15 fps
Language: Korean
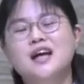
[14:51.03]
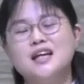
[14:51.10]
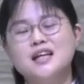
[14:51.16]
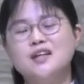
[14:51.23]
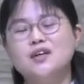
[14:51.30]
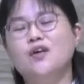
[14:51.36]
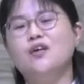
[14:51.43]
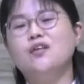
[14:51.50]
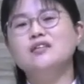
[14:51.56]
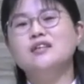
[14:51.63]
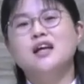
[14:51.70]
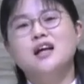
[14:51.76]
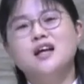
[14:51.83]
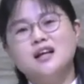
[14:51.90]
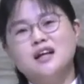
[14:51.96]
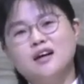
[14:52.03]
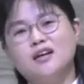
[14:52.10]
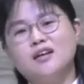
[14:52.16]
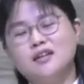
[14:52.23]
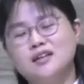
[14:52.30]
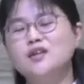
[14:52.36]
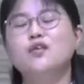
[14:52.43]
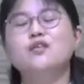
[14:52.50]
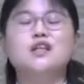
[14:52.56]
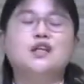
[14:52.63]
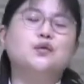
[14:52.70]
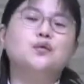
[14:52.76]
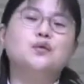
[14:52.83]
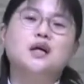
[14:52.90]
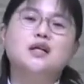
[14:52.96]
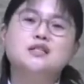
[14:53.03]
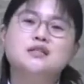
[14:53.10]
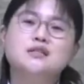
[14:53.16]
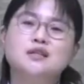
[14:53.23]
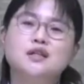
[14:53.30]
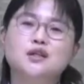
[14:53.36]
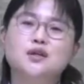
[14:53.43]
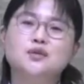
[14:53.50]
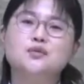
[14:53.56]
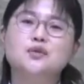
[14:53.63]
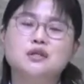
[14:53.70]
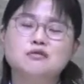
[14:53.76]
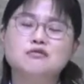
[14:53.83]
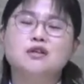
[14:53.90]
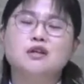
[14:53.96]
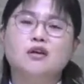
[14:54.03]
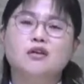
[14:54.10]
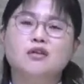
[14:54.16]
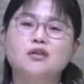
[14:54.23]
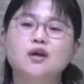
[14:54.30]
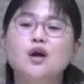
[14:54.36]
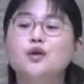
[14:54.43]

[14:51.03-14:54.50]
이런 어, 그런 기도까지 드릴 때도 있고요.